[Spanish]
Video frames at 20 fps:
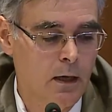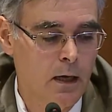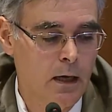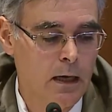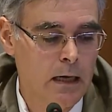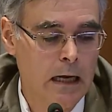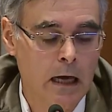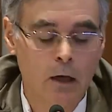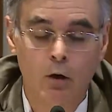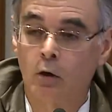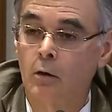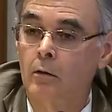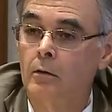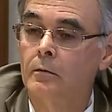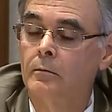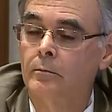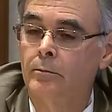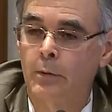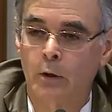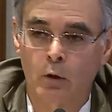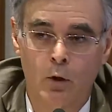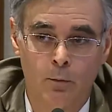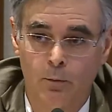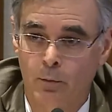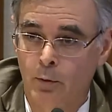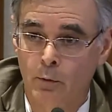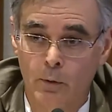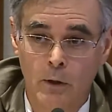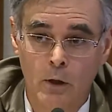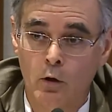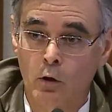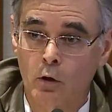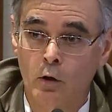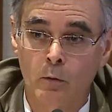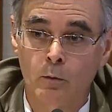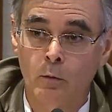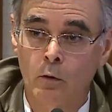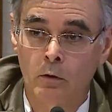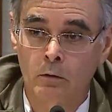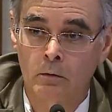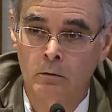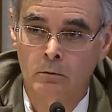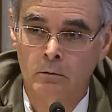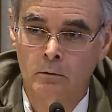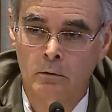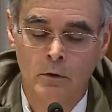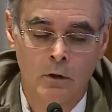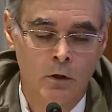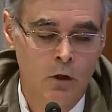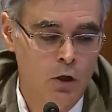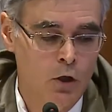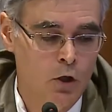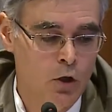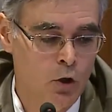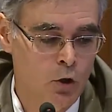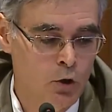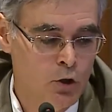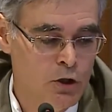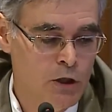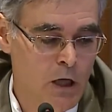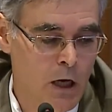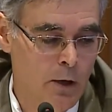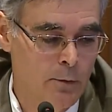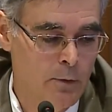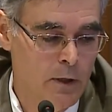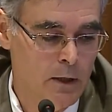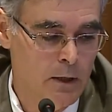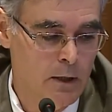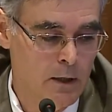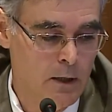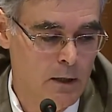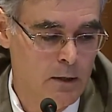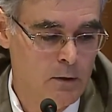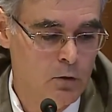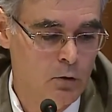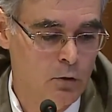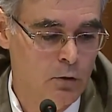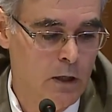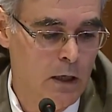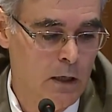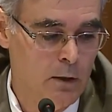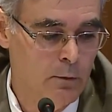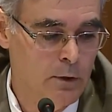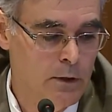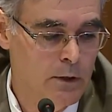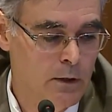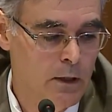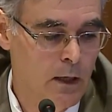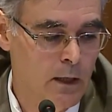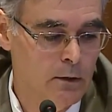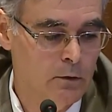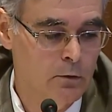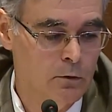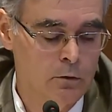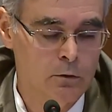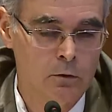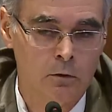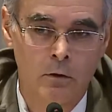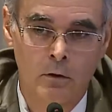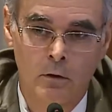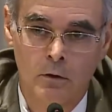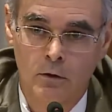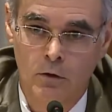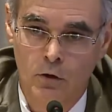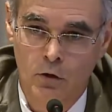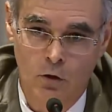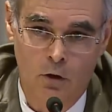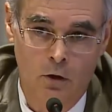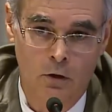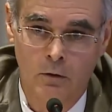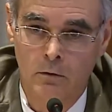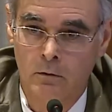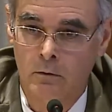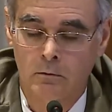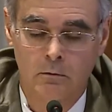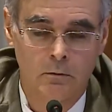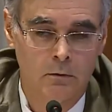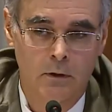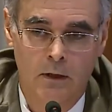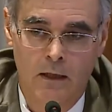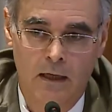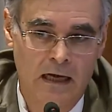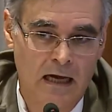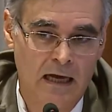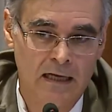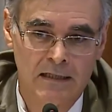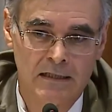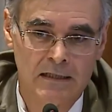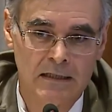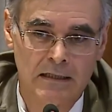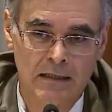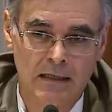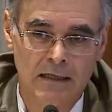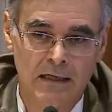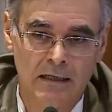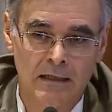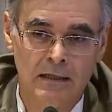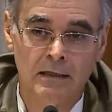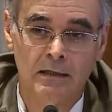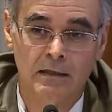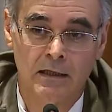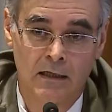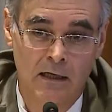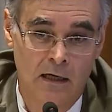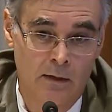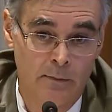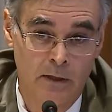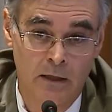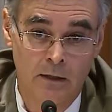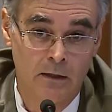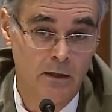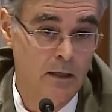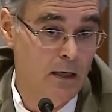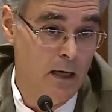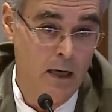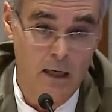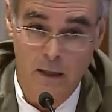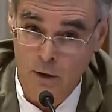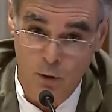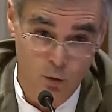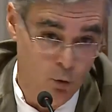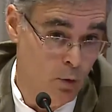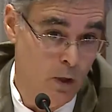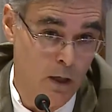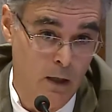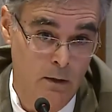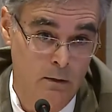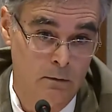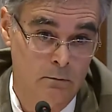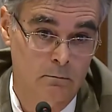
Claro, pero el público común no sabe que esos carbohidratos son casi íntegramente azúcar